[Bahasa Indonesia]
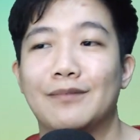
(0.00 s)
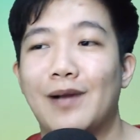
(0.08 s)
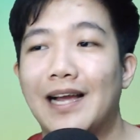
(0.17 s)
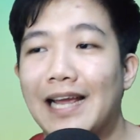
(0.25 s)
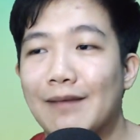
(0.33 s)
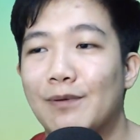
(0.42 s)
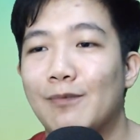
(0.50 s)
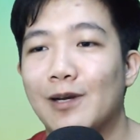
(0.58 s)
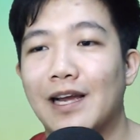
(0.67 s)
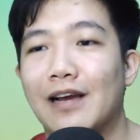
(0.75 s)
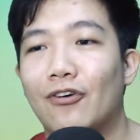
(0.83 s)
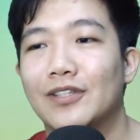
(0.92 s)
sebagai
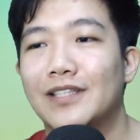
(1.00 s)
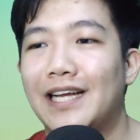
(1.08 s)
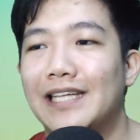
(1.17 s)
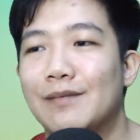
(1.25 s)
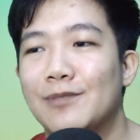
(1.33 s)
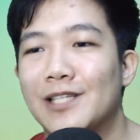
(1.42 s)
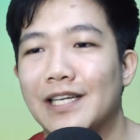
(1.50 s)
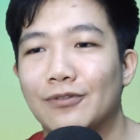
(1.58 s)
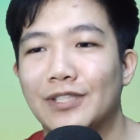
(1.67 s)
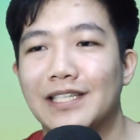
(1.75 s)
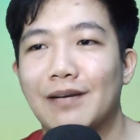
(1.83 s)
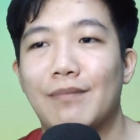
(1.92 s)
pemegang kontrak hanya bisa
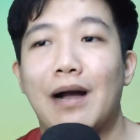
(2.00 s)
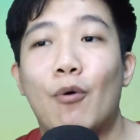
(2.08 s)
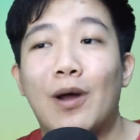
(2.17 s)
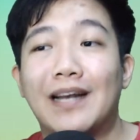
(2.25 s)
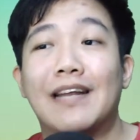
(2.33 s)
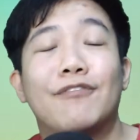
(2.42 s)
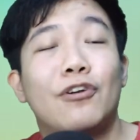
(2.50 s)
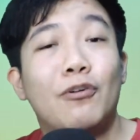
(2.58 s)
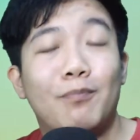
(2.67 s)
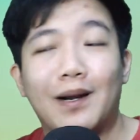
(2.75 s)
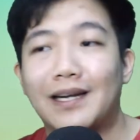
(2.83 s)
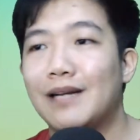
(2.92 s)
ngikutin kemauan
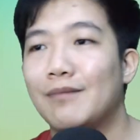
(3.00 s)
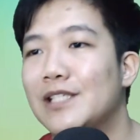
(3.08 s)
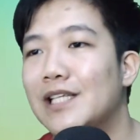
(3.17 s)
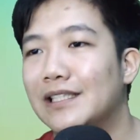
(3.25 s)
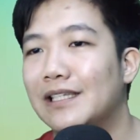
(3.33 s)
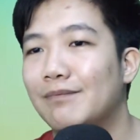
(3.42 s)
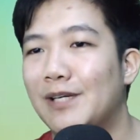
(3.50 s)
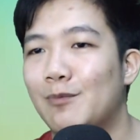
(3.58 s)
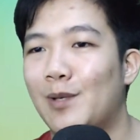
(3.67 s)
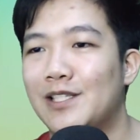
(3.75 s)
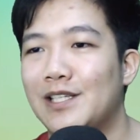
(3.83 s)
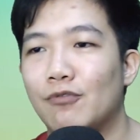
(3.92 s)
developer dan menjalankan
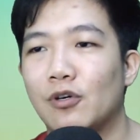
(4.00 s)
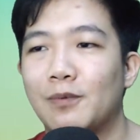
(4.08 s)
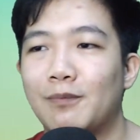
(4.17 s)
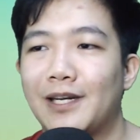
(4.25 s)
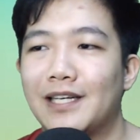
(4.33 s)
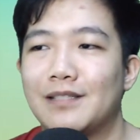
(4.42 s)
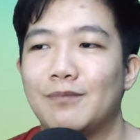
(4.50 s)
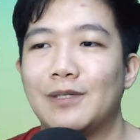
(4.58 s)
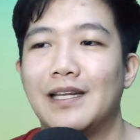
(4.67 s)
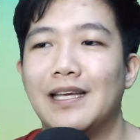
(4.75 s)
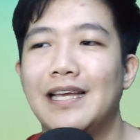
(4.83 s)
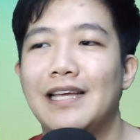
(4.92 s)
patch-patchnya walaupun mereka seben